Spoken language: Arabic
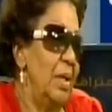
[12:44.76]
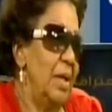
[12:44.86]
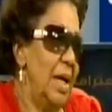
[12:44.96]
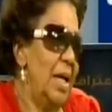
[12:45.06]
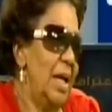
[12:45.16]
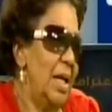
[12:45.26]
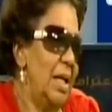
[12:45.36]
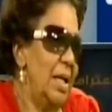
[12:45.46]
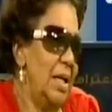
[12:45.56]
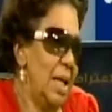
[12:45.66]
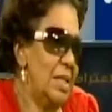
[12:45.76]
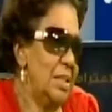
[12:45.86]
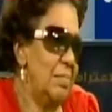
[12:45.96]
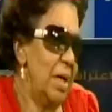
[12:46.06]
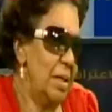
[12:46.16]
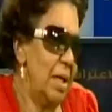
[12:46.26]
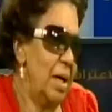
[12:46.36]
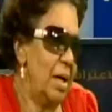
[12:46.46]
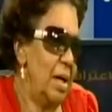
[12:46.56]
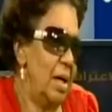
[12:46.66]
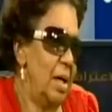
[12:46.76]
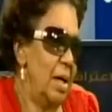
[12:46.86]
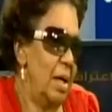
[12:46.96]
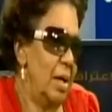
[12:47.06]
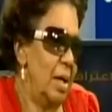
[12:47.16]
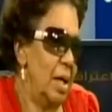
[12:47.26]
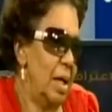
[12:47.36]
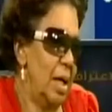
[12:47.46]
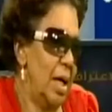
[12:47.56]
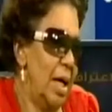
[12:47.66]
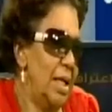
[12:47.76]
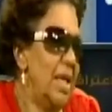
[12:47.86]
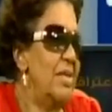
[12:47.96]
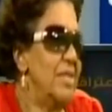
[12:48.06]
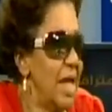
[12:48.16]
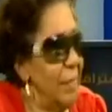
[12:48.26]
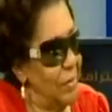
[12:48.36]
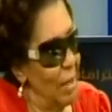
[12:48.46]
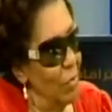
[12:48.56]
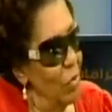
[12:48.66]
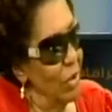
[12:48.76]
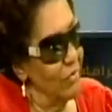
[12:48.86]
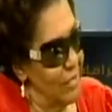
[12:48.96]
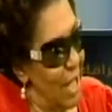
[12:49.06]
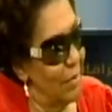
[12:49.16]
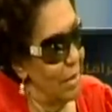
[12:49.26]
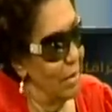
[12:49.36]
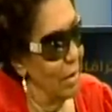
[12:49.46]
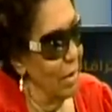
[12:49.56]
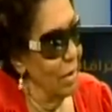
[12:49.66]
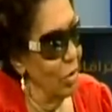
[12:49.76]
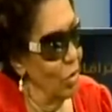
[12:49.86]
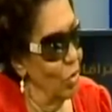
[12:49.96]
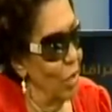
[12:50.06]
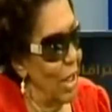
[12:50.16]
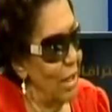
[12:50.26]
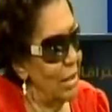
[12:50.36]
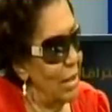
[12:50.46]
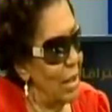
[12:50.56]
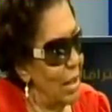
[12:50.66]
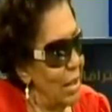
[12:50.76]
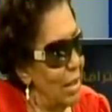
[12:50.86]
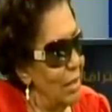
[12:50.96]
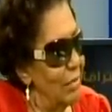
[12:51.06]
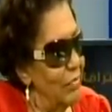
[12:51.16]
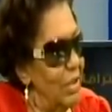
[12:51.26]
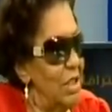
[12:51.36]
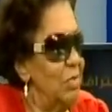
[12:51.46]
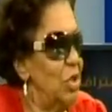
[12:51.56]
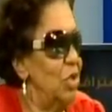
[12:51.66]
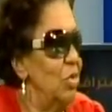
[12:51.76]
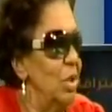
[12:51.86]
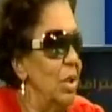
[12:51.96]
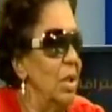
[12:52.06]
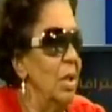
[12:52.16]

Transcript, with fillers: قال انا يعني لازم اضع آه، حاجه ثابته موقف ثابت يكون هدي في الحزب الشيوعي